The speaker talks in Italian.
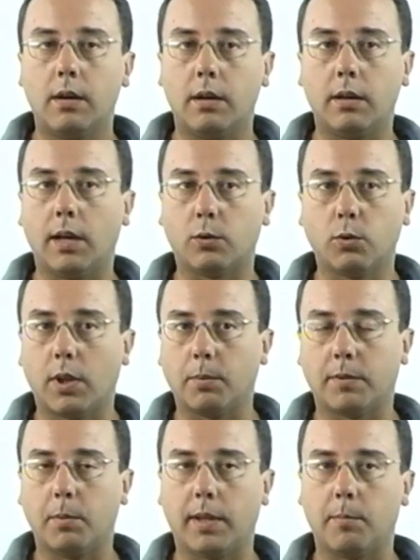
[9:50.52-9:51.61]
eh, ha tutte le
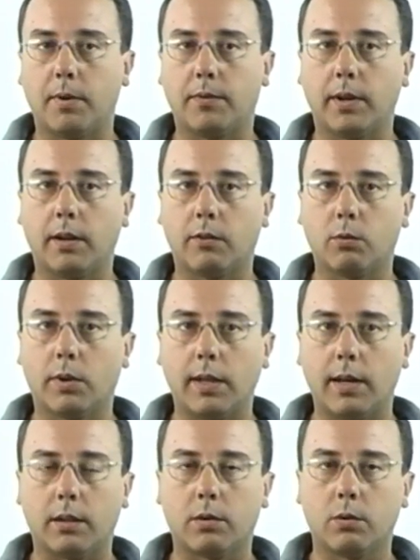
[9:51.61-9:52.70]
possibilità per fare il
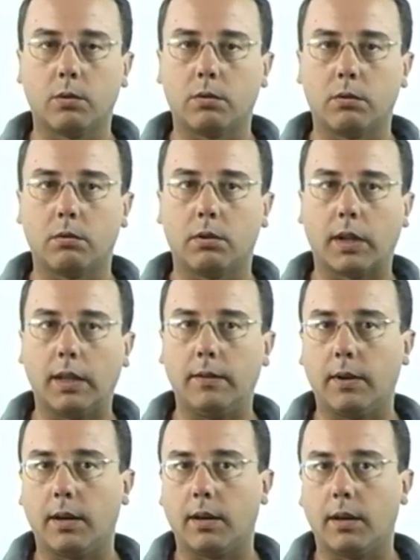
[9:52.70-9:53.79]
risultato,
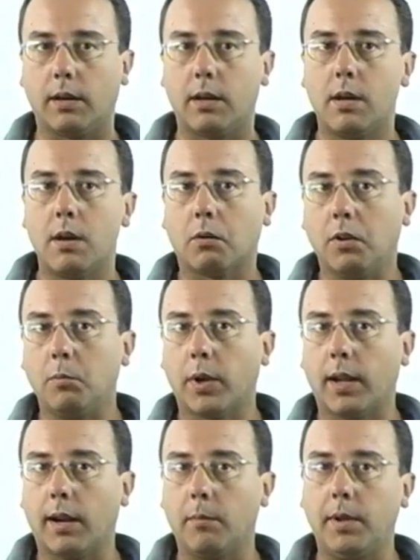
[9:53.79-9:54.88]
arriva con il
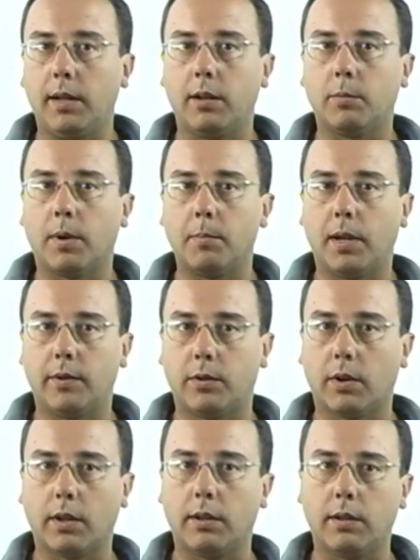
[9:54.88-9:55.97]
morale a mille dopo la bella
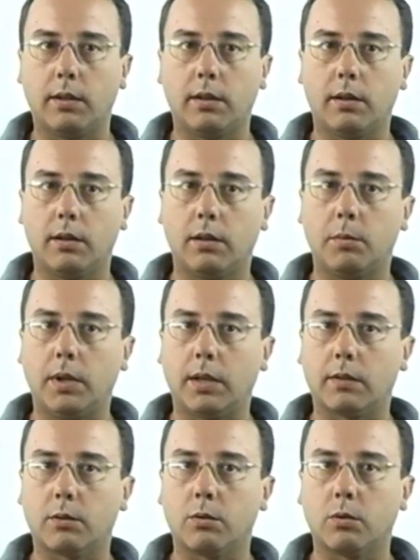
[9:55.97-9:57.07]
vittoria di domenica
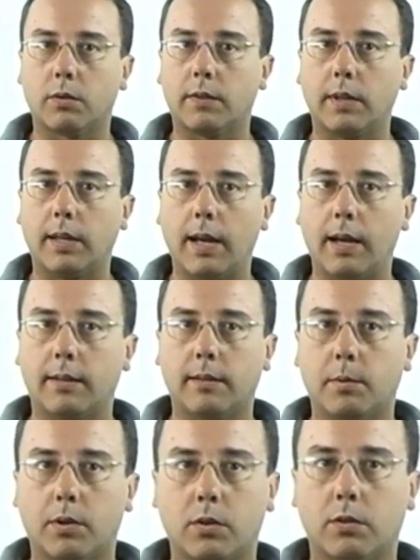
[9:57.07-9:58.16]
scorsa in casa,
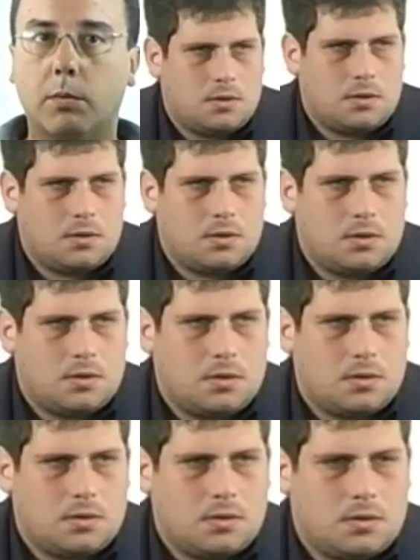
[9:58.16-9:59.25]
perciò sono tutti gli
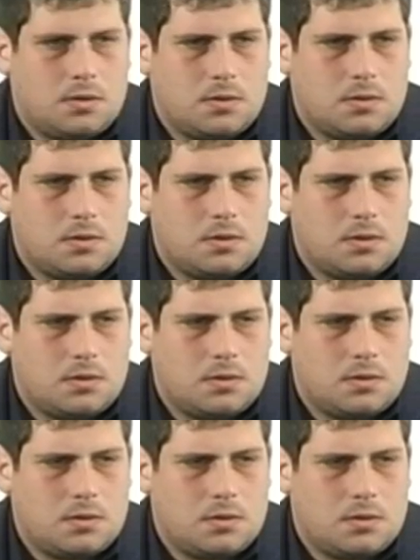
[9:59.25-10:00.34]
ingredienti per eh,
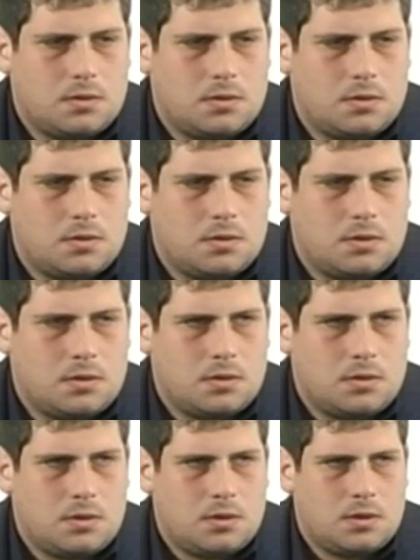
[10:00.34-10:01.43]
tornare dalla Spezia
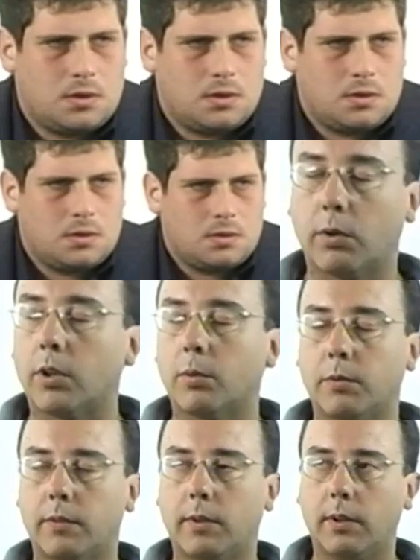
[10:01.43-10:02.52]
questa volta con un risultato
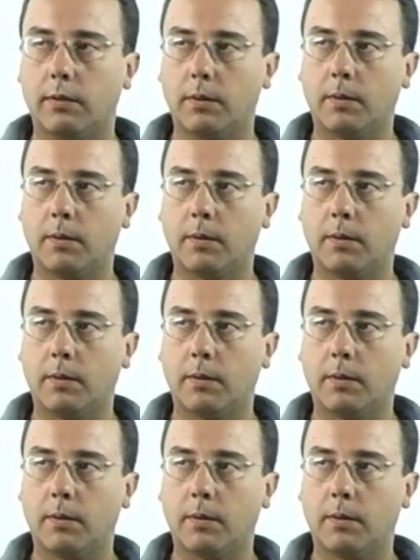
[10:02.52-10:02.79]
positivo.